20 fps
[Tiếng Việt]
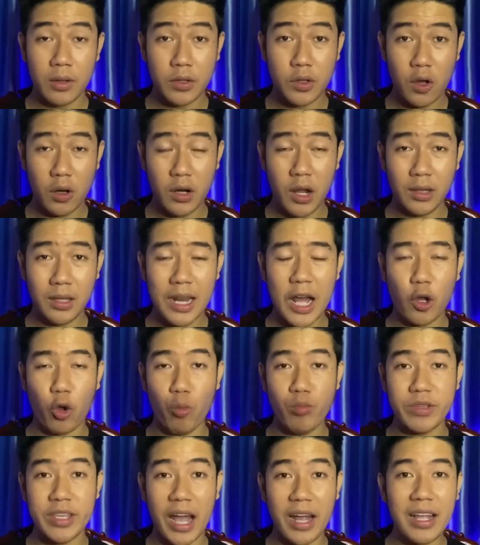cho nên là
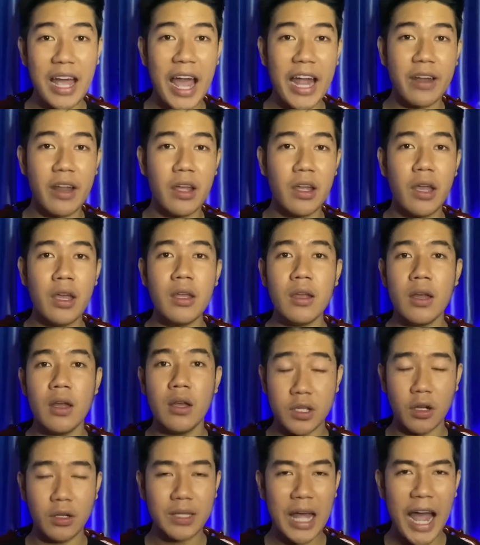cũng chẳng ai để ý
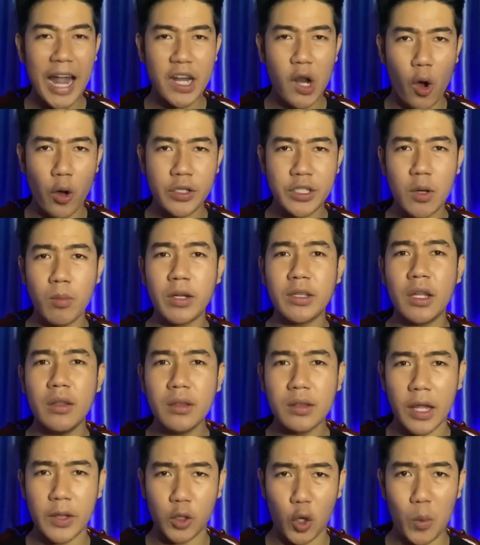sự thay đổi trong cái tính
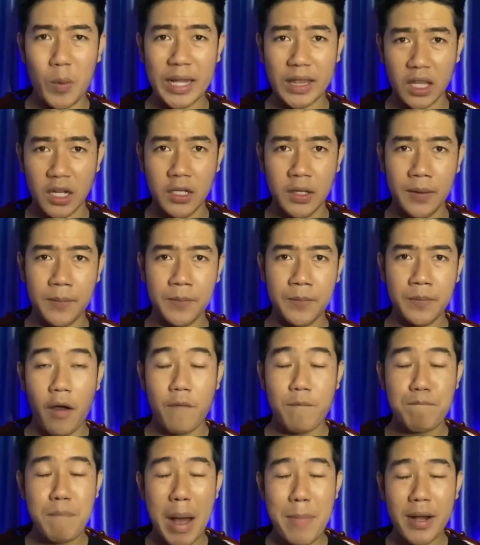tình của bà tư
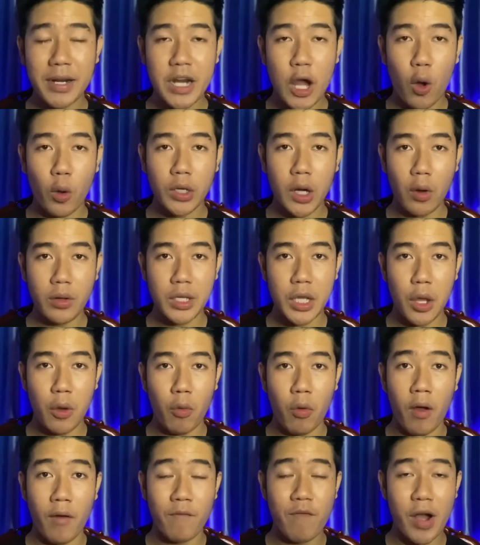bà bắt đầu nói
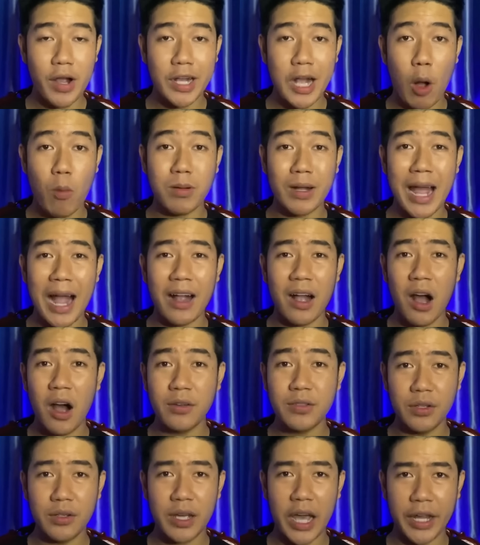nhiều và cọc cằn
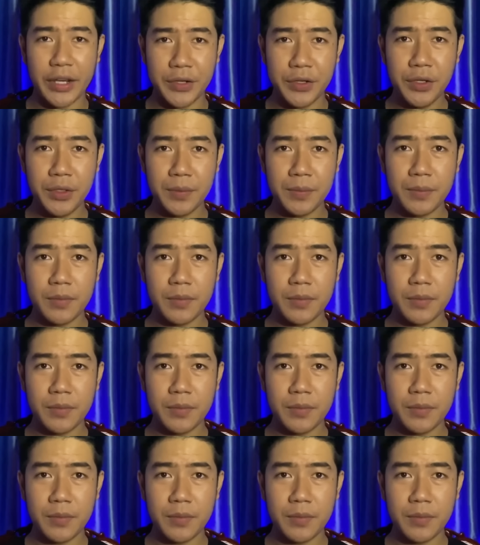hơn những ngày trước